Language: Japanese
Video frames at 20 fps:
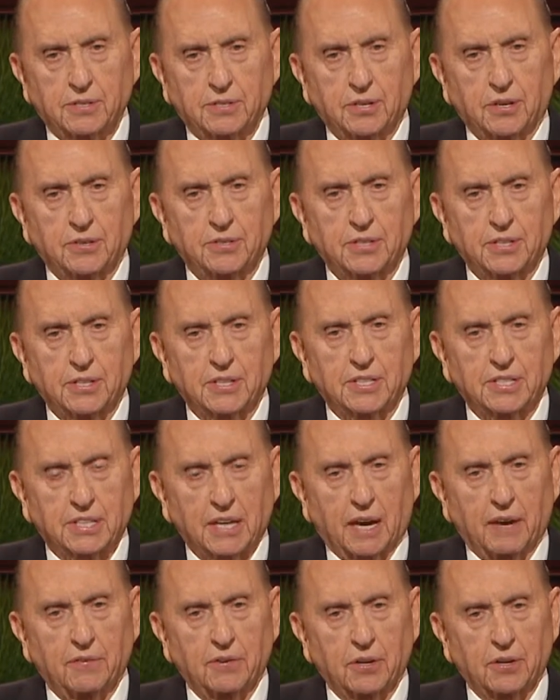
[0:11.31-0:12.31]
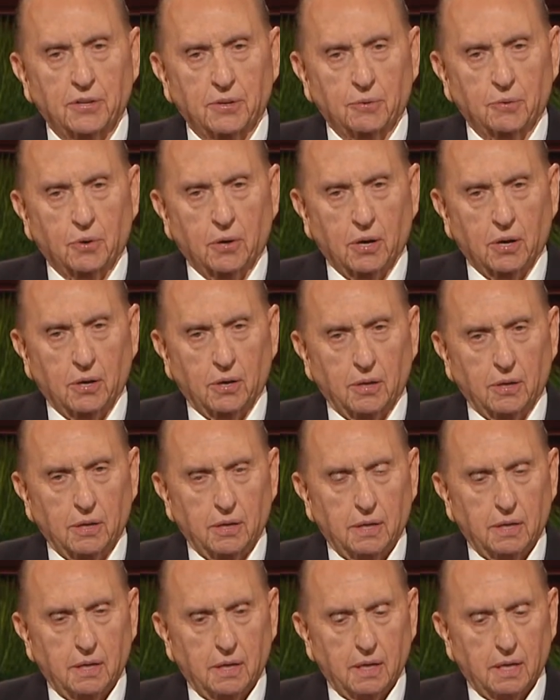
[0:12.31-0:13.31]
皆さんと共に大
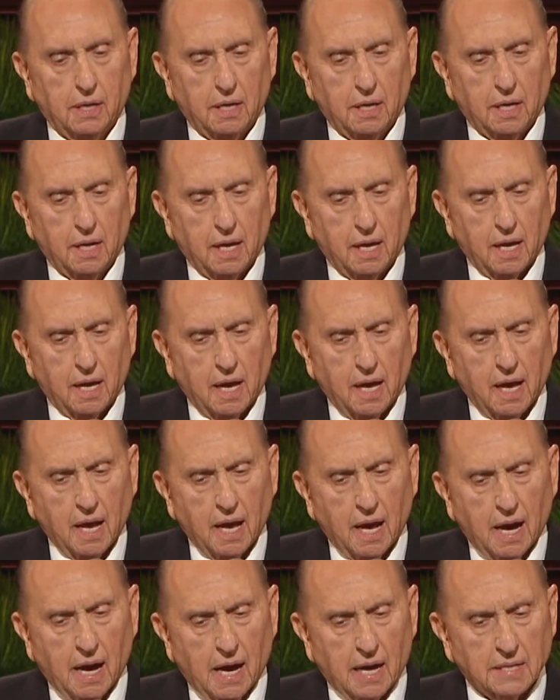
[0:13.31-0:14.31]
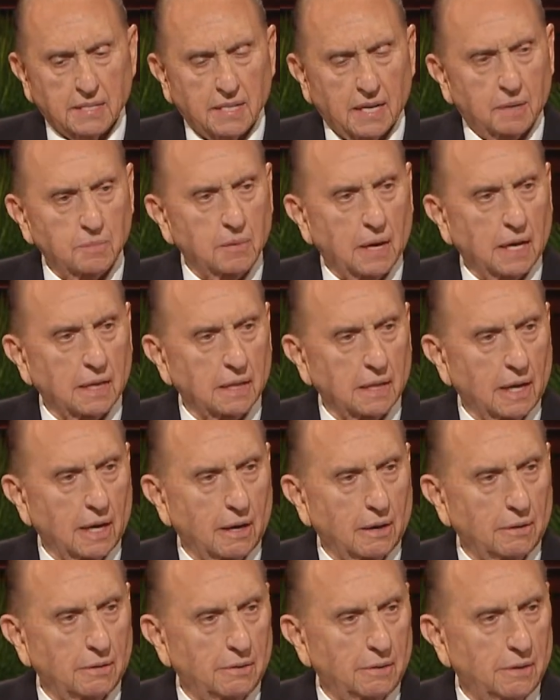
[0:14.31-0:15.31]
会に集い、
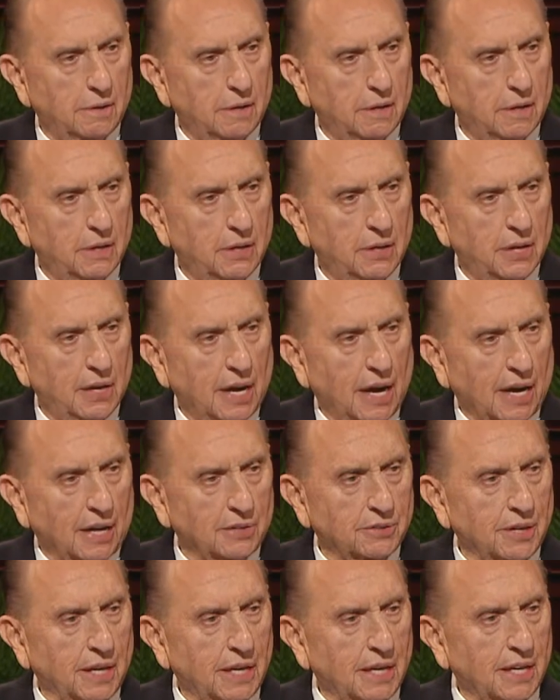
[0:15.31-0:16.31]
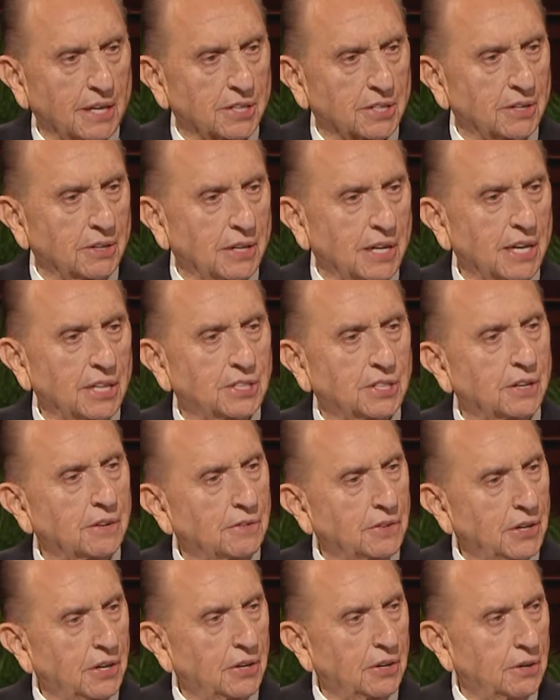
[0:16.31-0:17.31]
世の救い主に思い
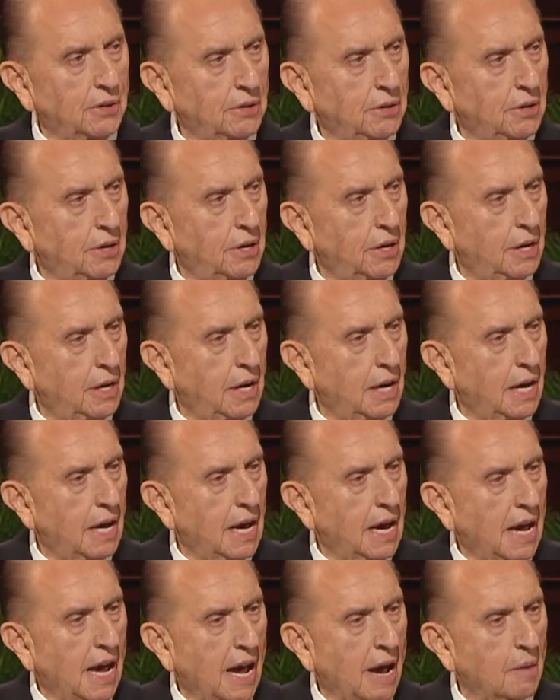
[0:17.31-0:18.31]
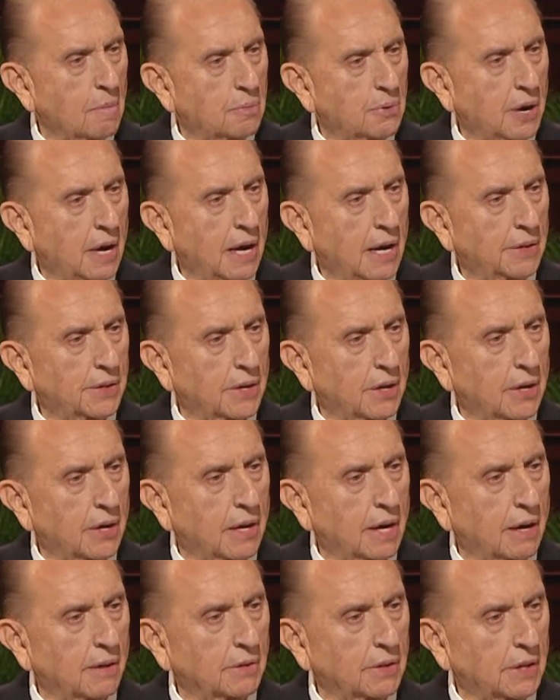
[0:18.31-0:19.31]
を馳せる機会に
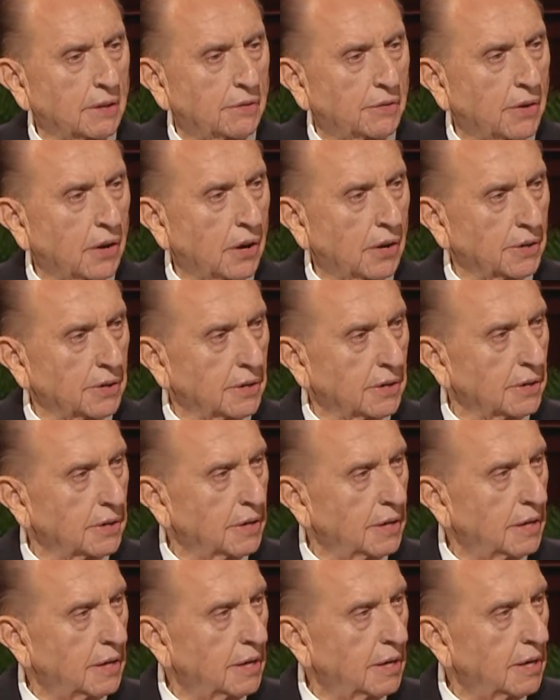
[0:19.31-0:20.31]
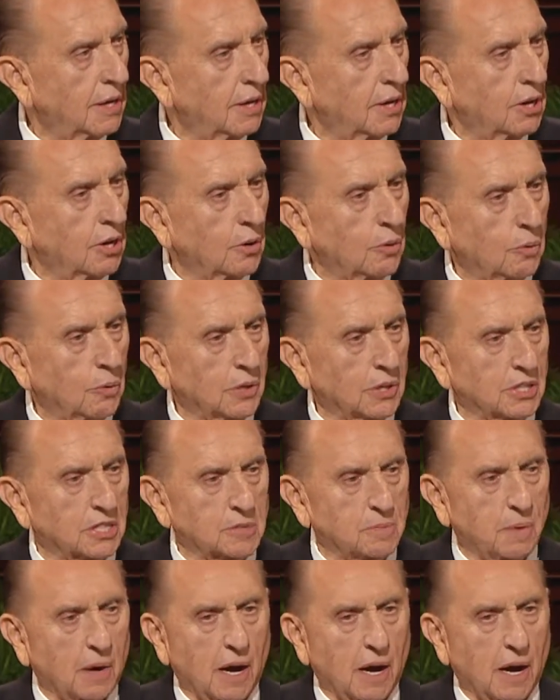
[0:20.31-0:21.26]
心から感謝しています